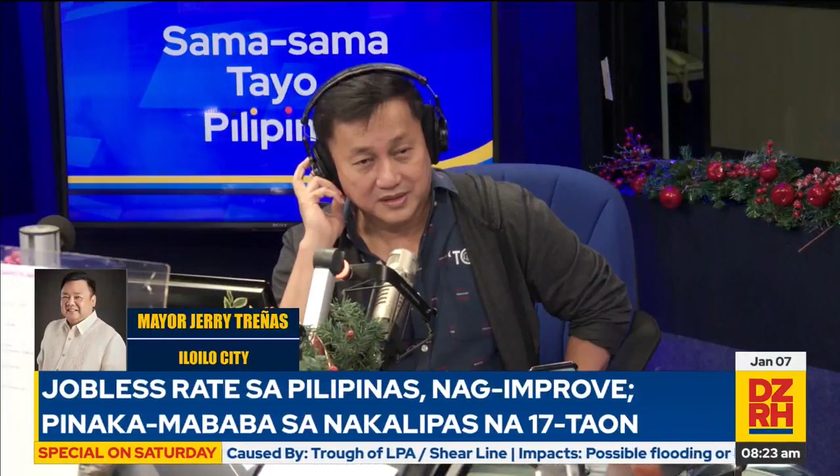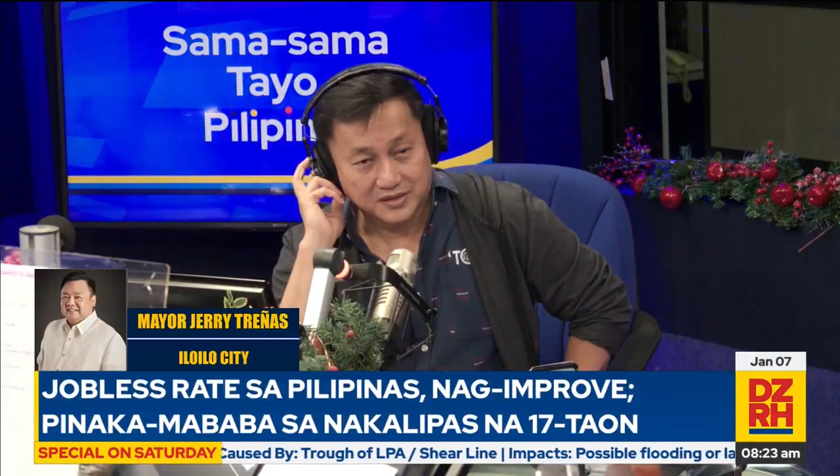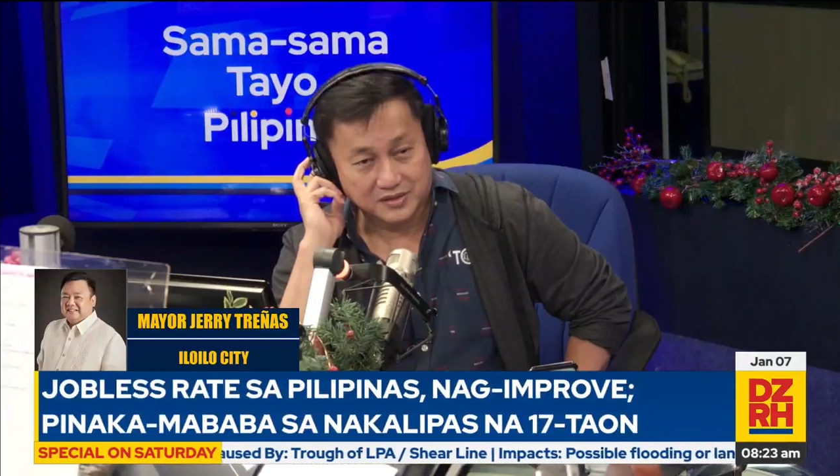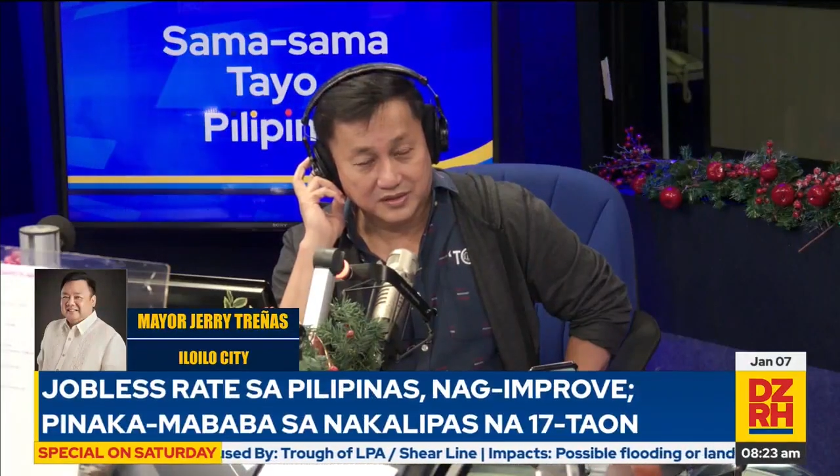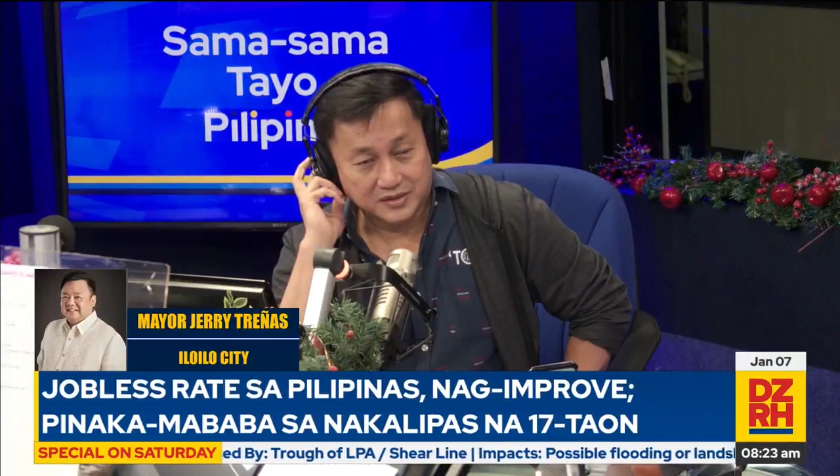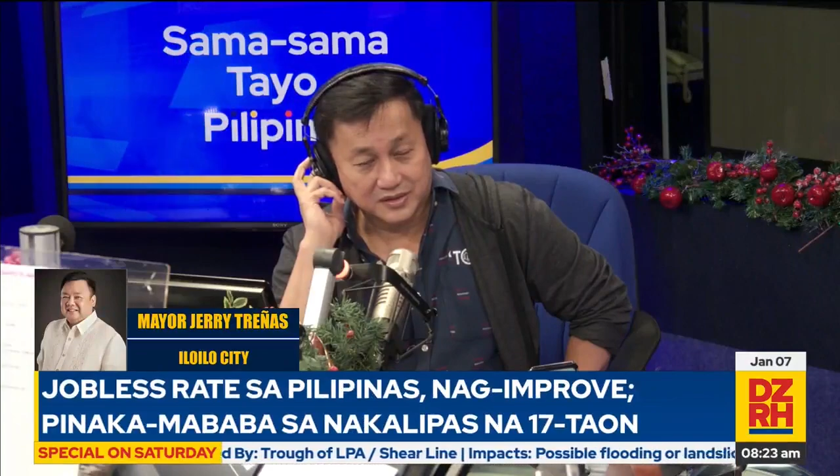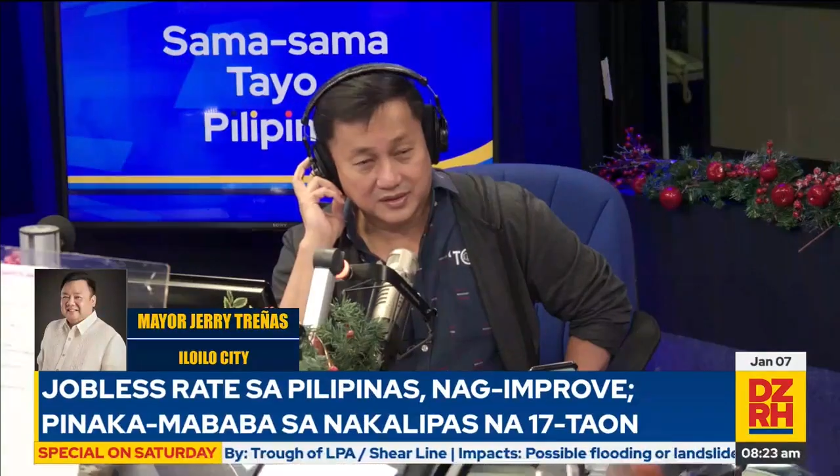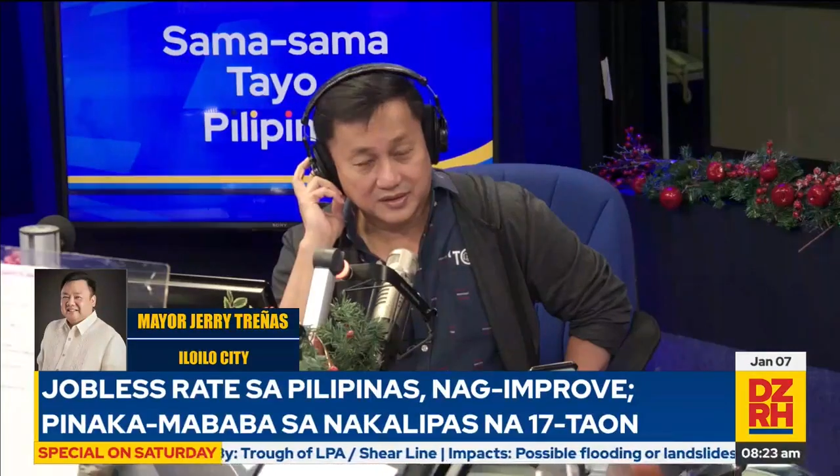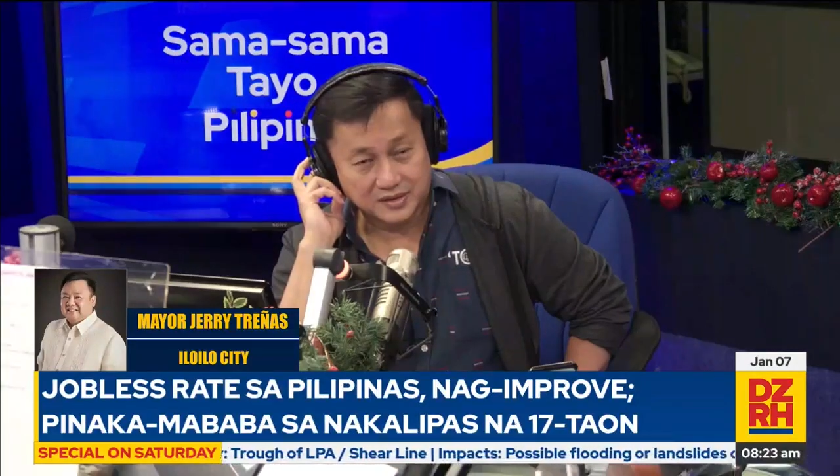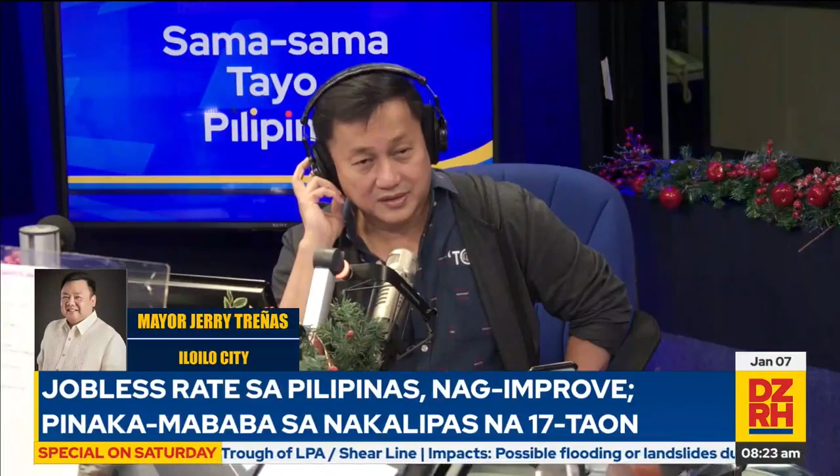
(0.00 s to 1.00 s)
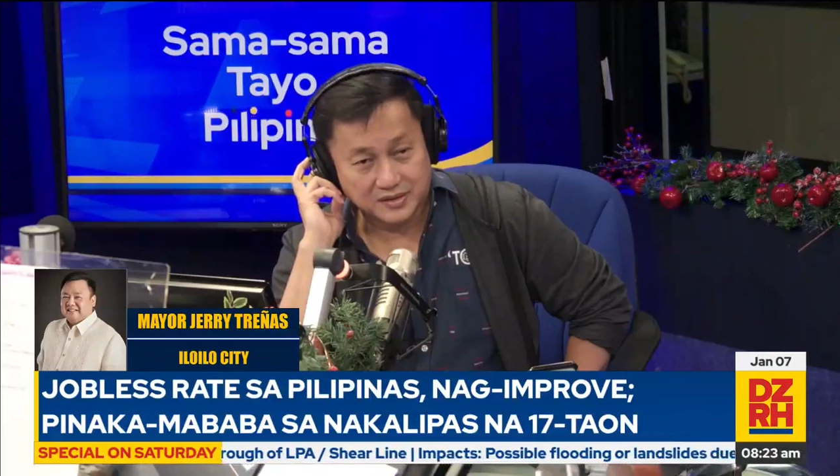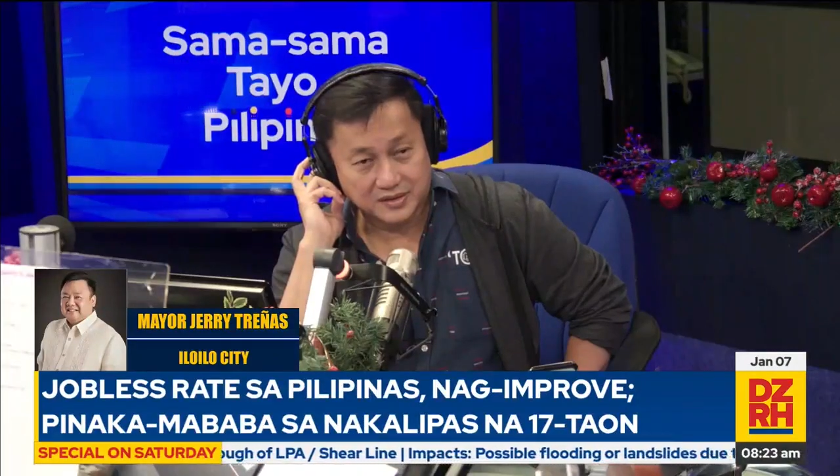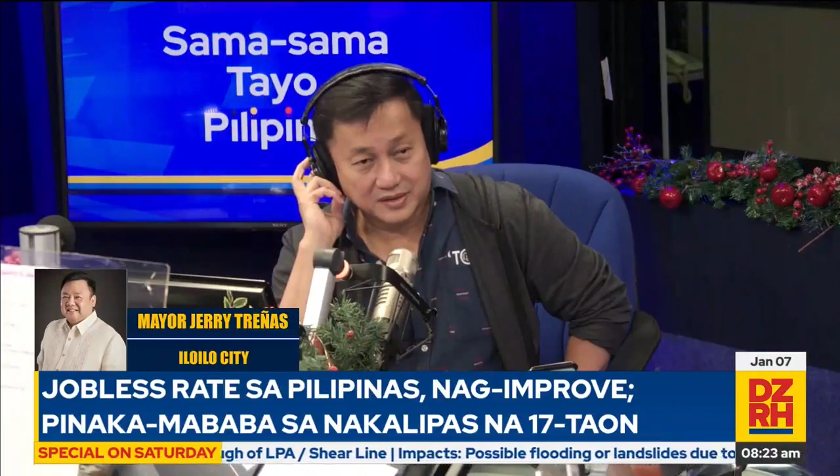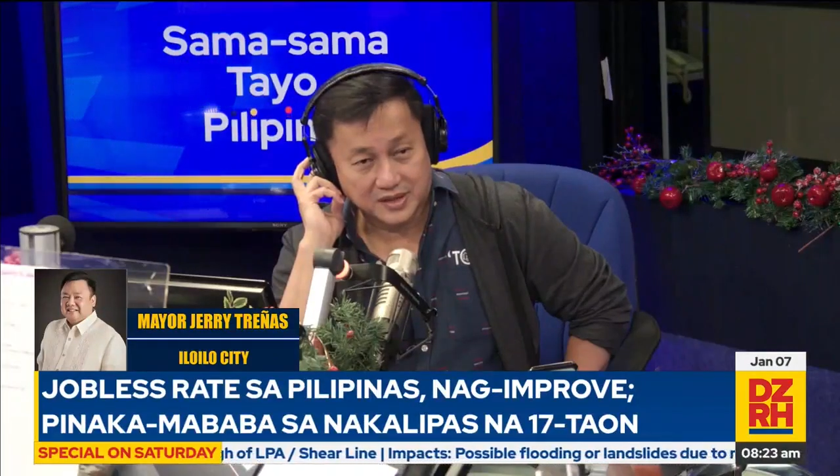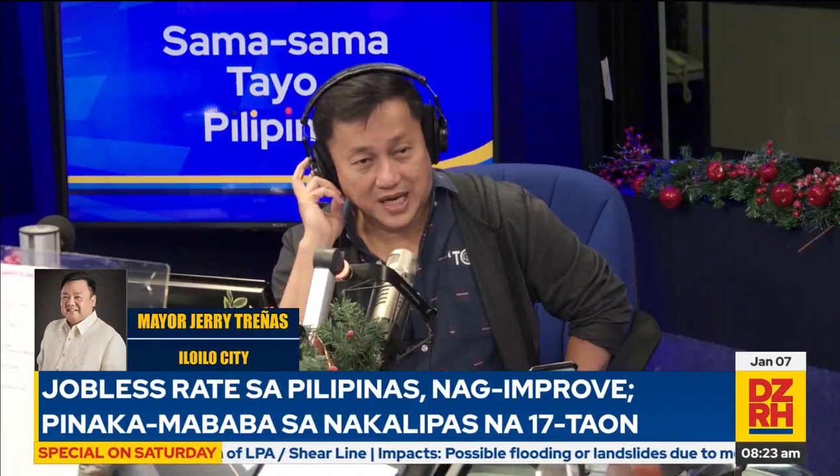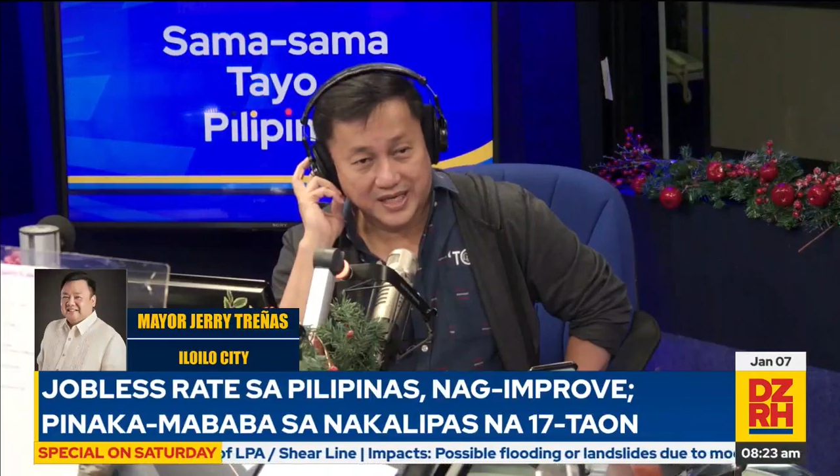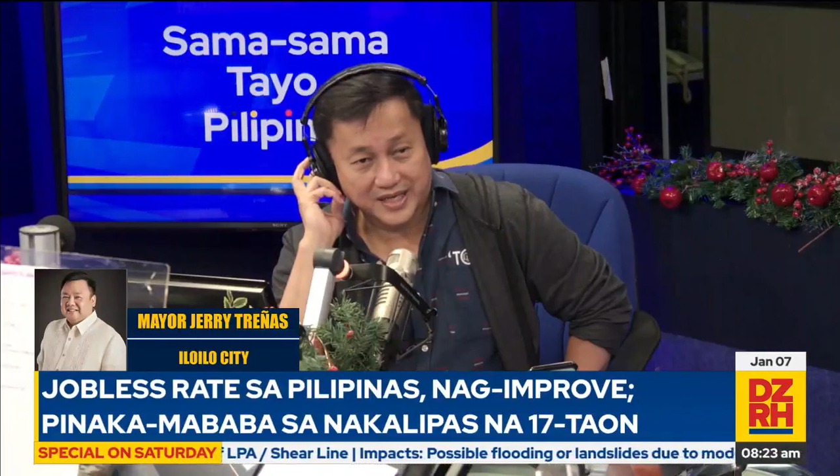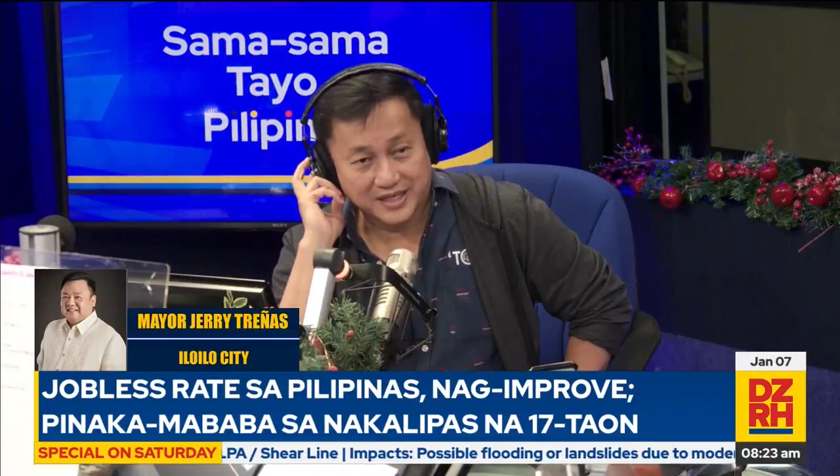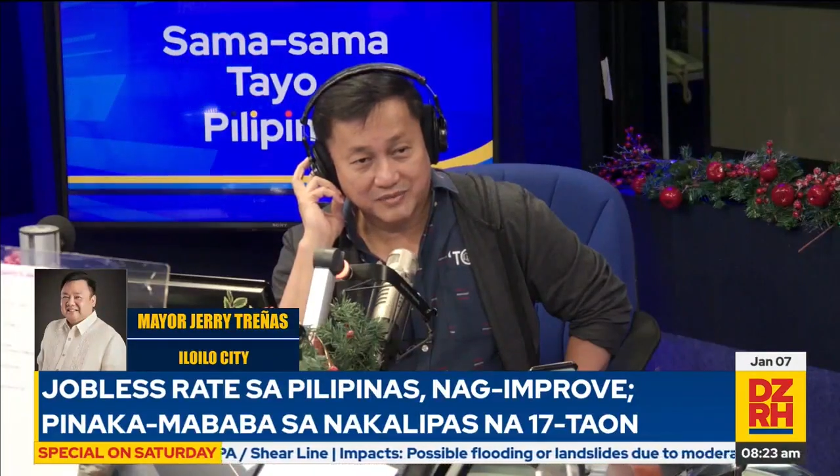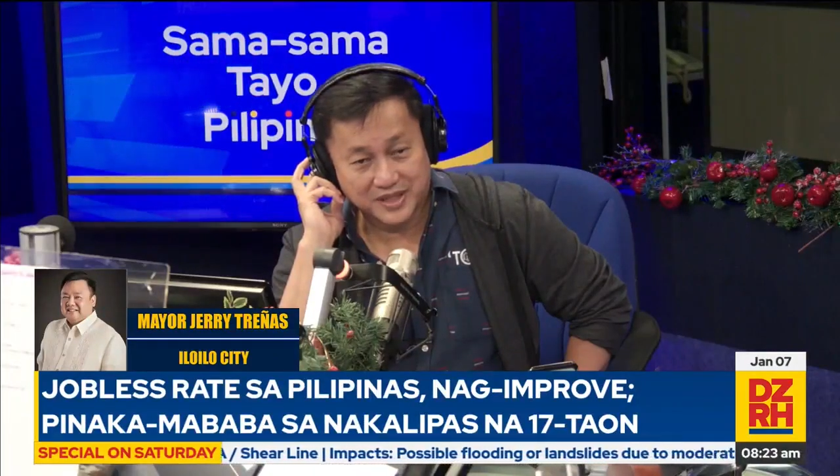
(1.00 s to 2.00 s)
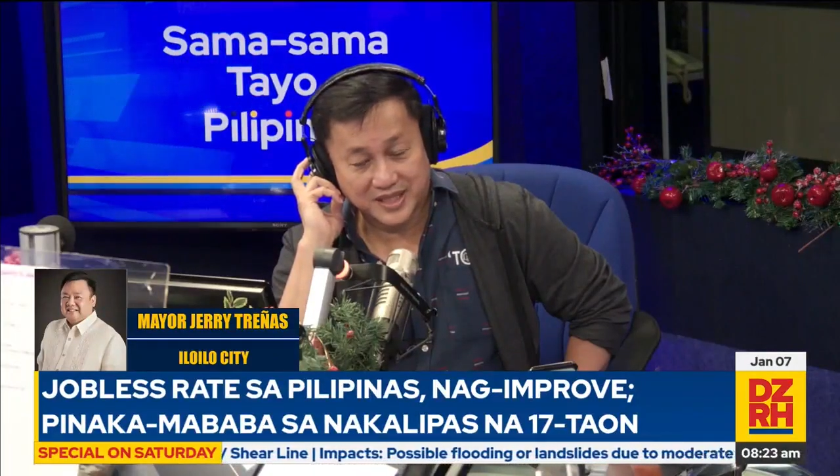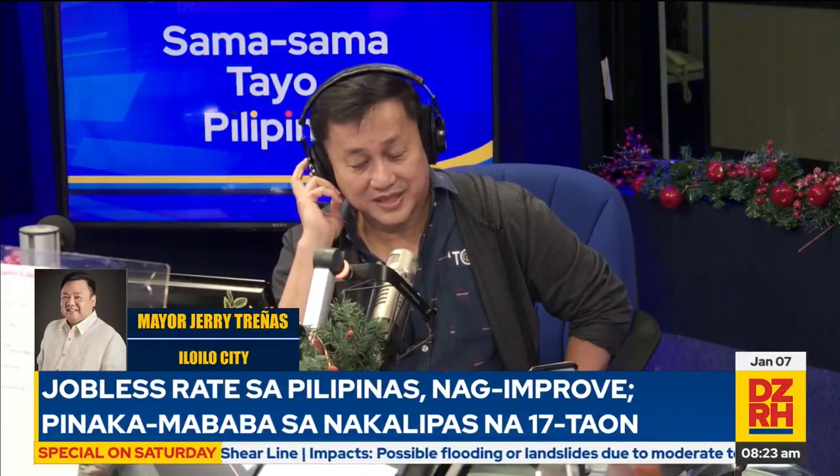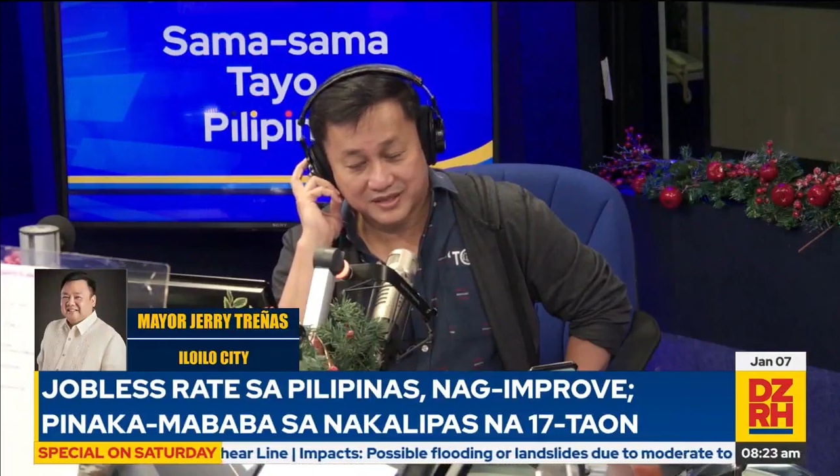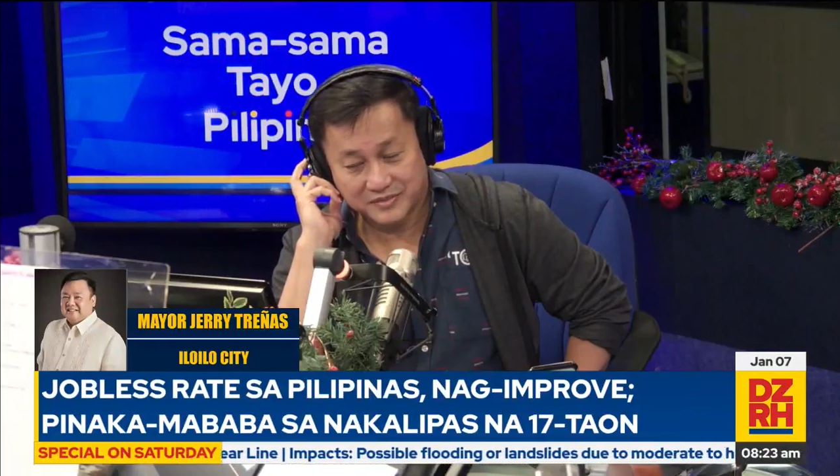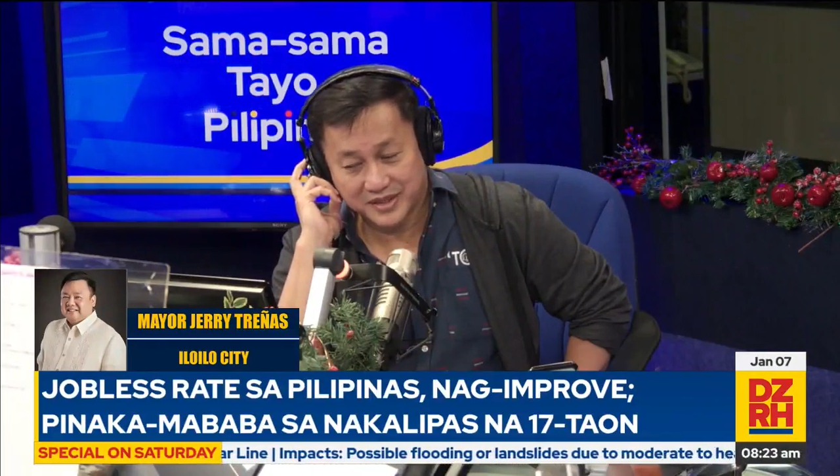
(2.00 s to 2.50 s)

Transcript: na so, kaya naman ng ano,